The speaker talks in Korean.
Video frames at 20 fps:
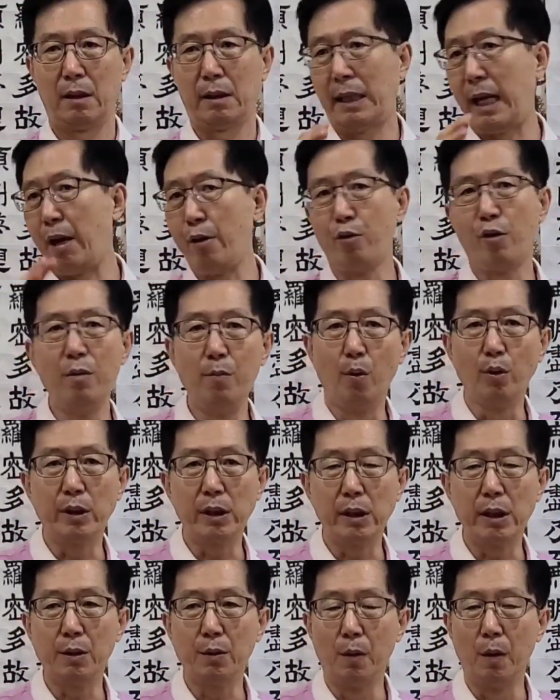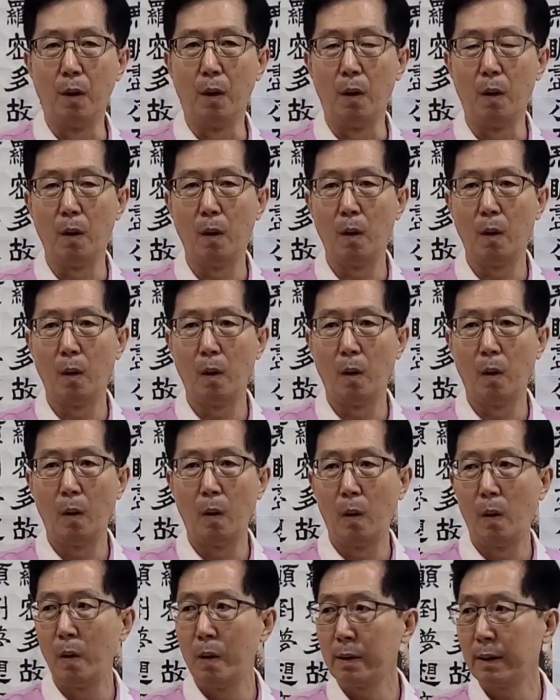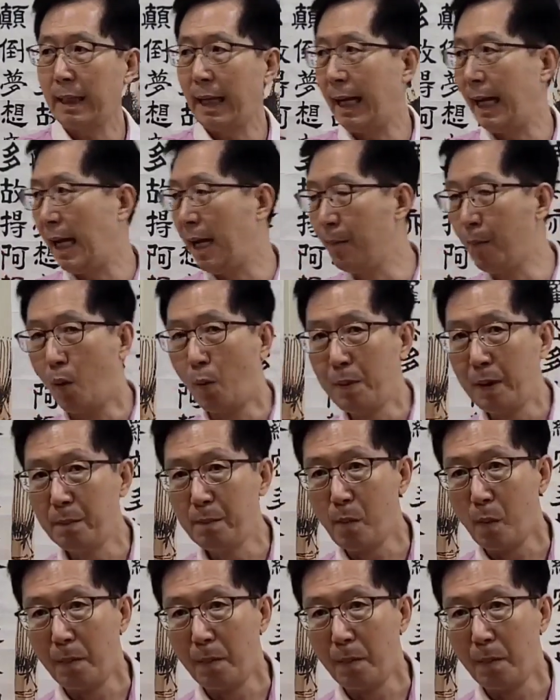계율을 못 지키고 타의 모범,